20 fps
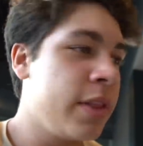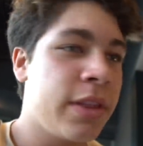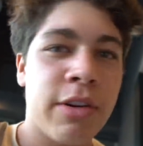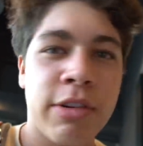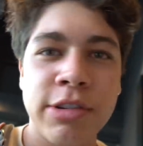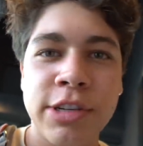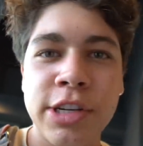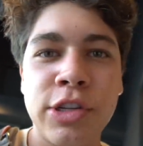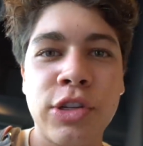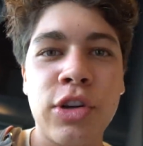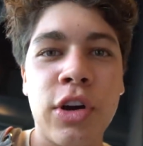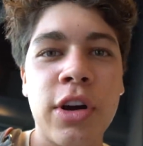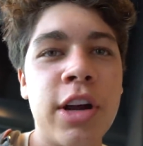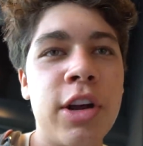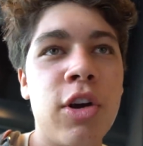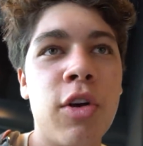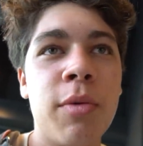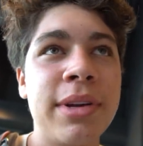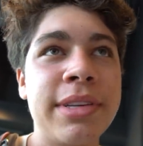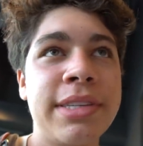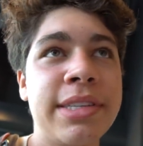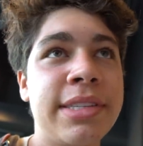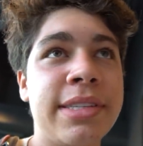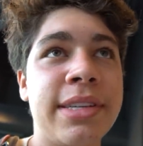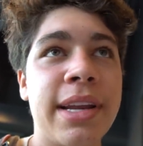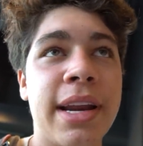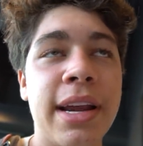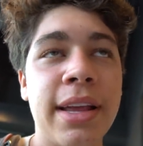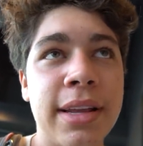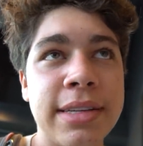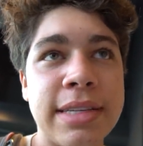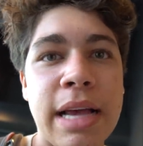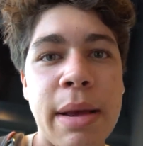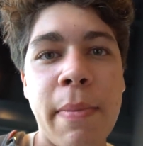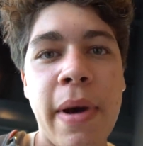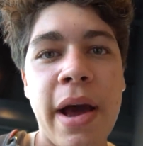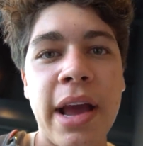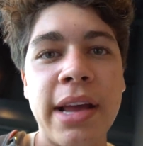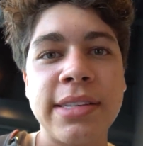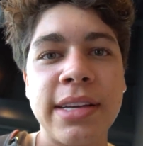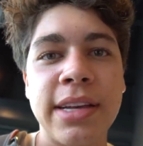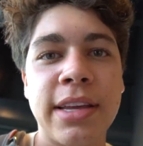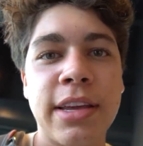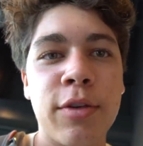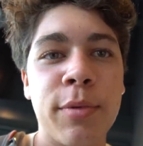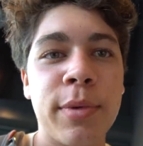Então a gente só ganhou umas estrelas a mais aqui,